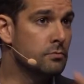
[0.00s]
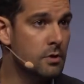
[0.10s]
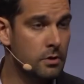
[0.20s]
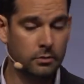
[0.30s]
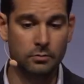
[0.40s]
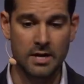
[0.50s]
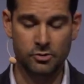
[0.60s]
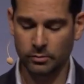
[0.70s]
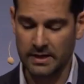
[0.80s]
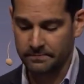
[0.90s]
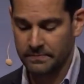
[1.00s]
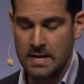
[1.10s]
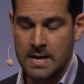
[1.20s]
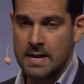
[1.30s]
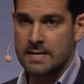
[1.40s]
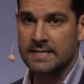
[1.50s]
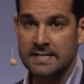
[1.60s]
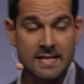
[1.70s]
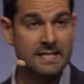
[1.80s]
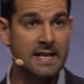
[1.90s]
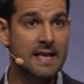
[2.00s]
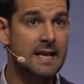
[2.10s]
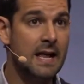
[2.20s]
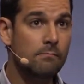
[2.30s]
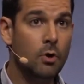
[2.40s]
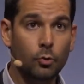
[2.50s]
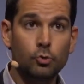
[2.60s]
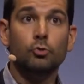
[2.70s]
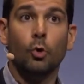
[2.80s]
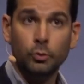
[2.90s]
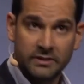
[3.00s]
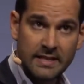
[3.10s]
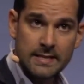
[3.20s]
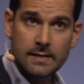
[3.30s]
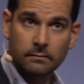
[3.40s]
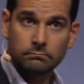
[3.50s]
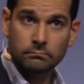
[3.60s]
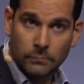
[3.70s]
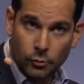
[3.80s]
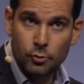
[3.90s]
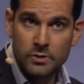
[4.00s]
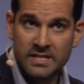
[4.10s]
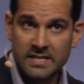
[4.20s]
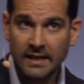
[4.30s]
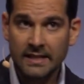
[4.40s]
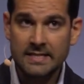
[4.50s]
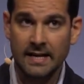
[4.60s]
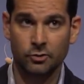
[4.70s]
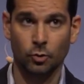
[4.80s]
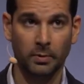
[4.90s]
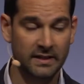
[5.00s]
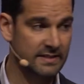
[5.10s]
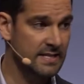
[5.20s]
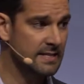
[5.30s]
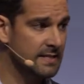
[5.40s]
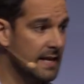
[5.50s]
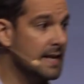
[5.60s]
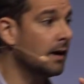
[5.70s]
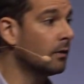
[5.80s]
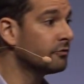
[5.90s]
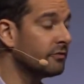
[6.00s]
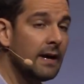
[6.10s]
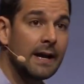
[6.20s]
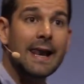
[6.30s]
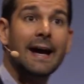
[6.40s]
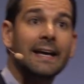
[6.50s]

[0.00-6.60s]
une heure de la journée. C'est également une routine, une série d'actions précises, et enfin la